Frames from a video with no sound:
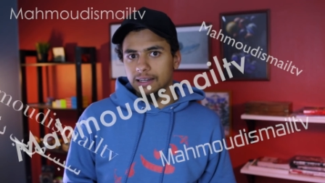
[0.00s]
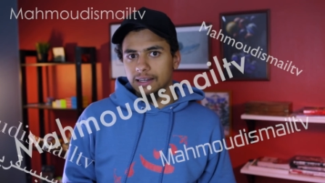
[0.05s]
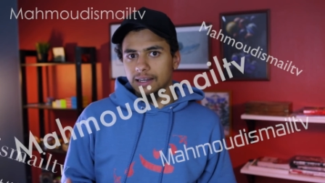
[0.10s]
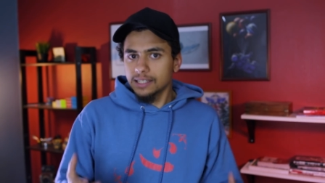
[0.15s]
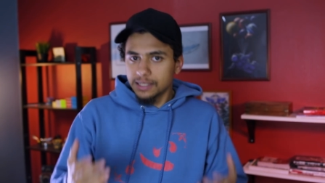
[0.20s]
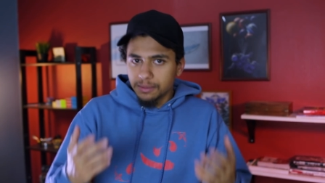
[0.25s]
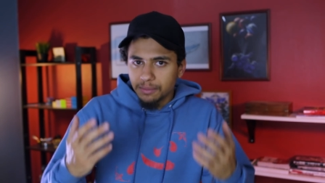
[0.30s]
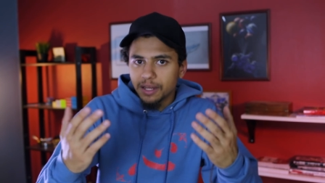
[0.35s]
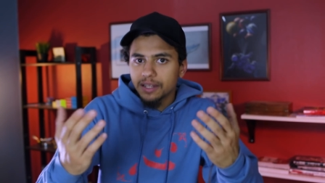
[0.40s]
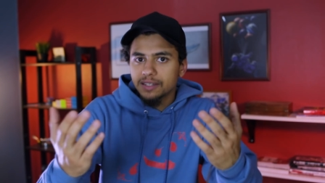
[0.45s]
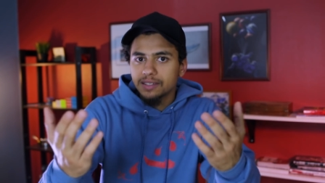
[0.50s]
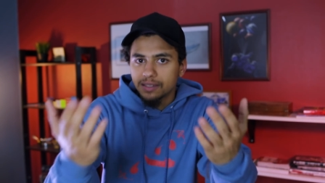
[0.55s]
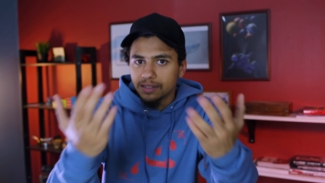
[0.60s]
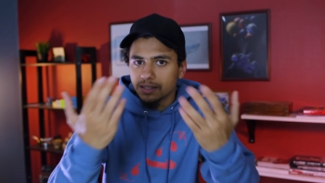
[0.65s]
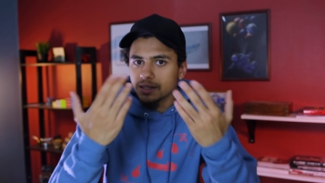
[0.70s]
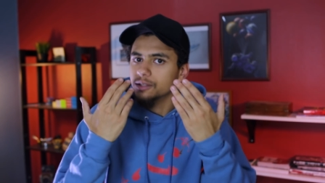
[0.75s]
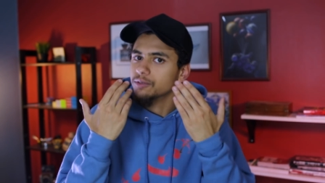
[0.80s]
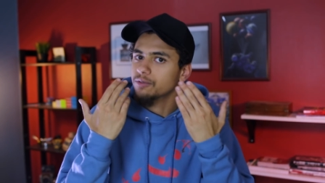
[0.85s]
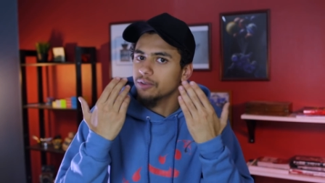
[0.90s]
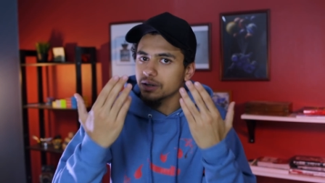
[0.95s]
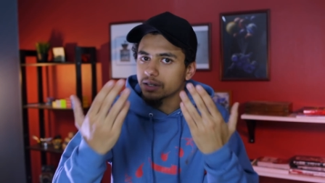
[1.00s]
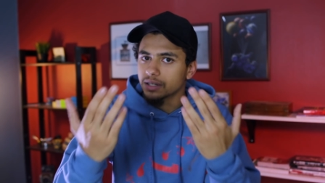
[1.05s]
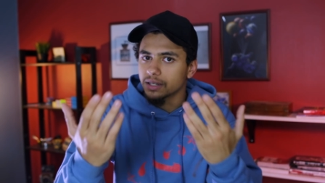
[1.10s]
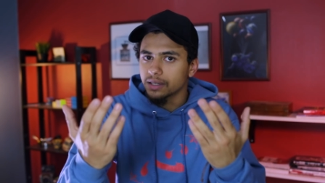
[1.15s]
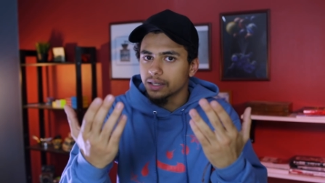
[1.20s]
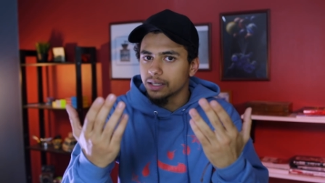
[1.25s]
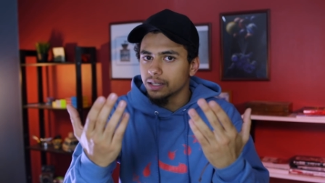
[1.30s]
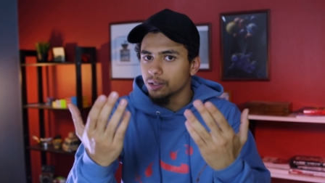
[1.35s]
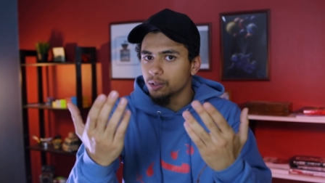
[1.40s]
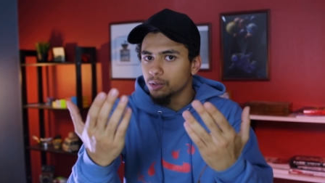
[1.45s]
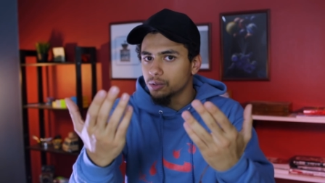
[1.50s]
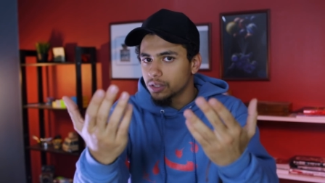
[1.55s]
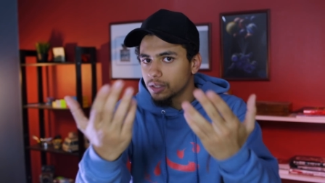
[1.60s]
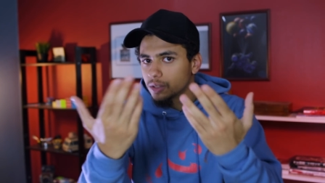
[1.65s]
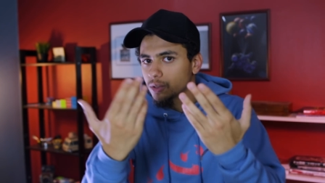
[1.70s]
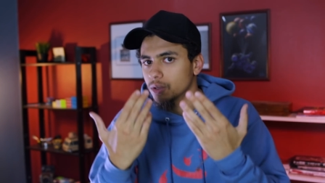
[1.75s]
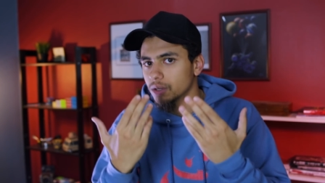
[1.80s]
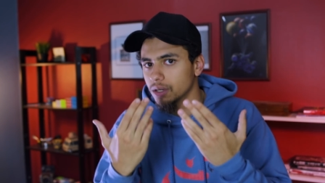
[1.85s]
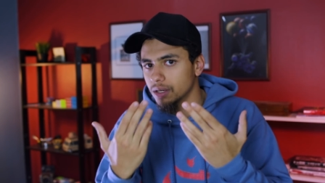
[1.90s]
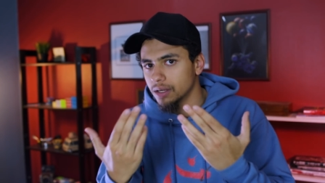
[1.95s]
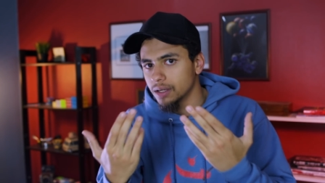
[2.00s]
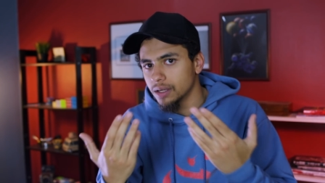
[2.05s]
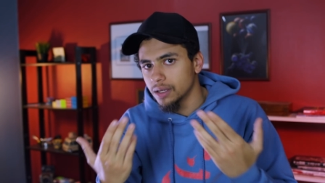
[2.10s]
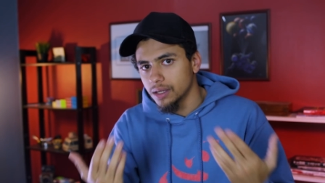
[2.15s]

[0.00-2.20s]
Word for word: لازم الناس تتفرج كده اهو تدخل